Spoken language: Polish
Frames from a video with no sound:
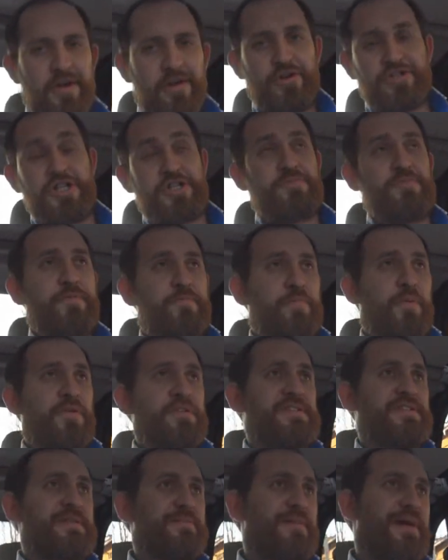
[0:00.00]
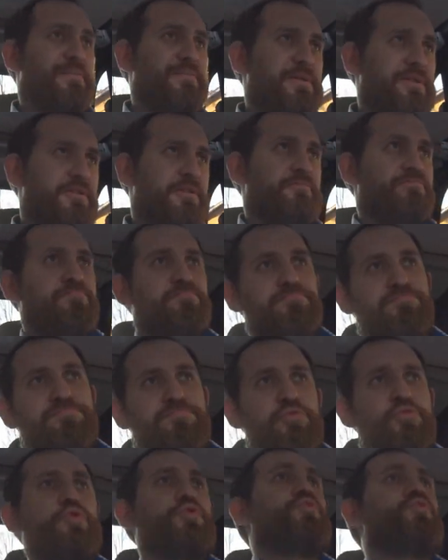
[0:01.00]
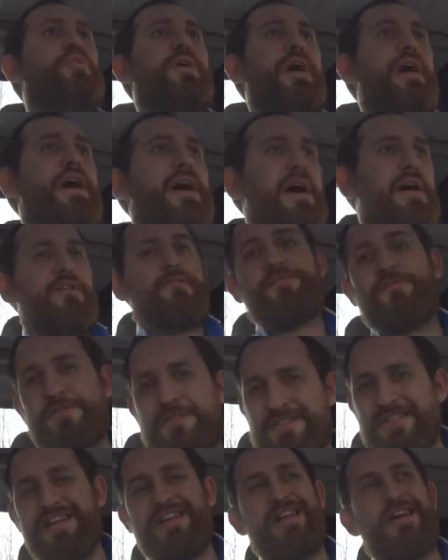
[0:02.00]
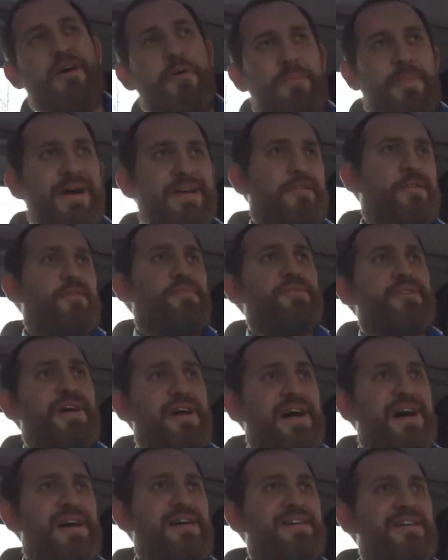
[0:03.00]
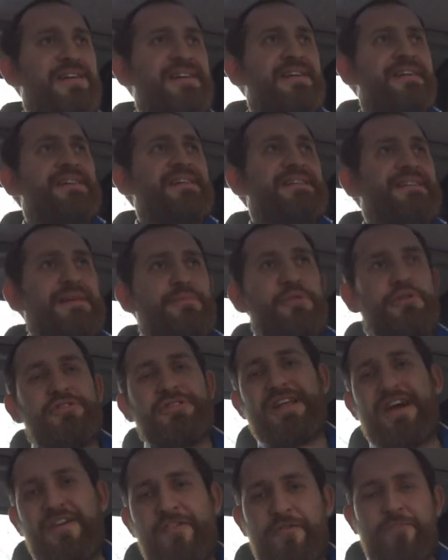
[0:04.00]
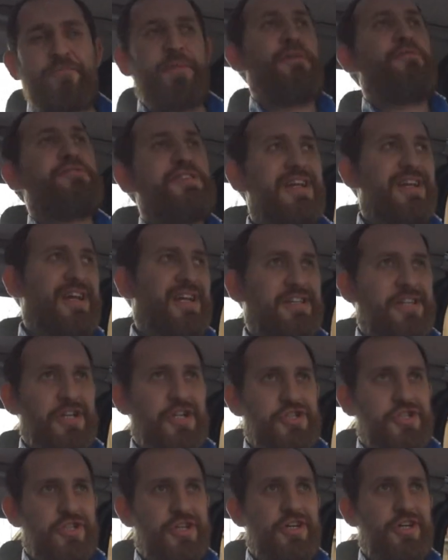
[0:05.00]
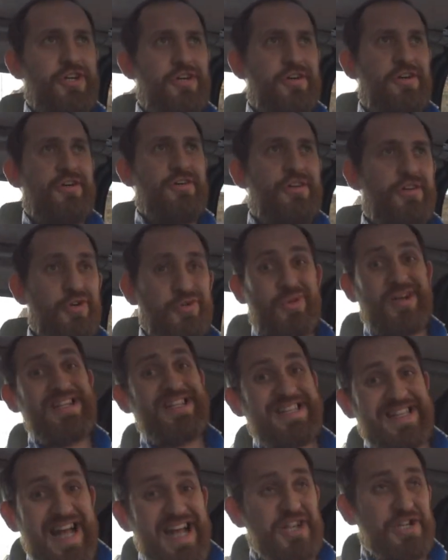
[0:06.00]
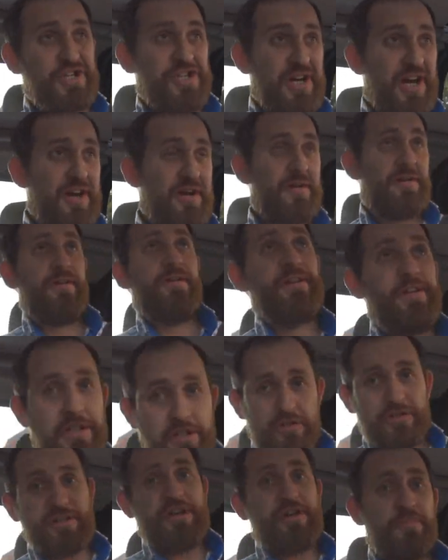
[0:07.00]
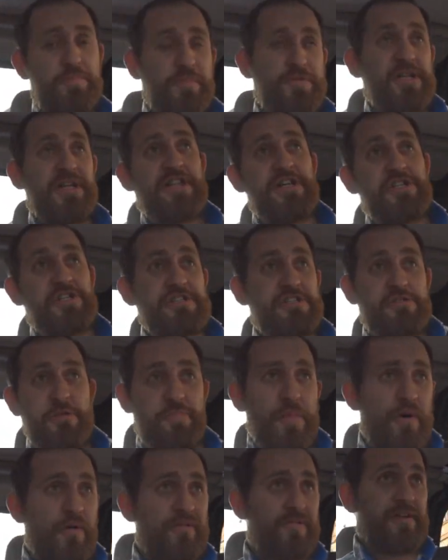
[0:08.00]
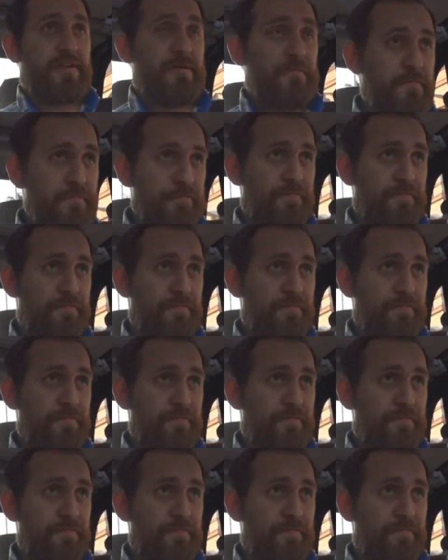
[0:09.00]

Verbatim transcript: Chociażby w Polsce mamy usługę Vozilla opartą na pełnowymiarowych samochodach elektrycznych, które kosztuje też złotówkę. I do tego posiada jeszcze stopover.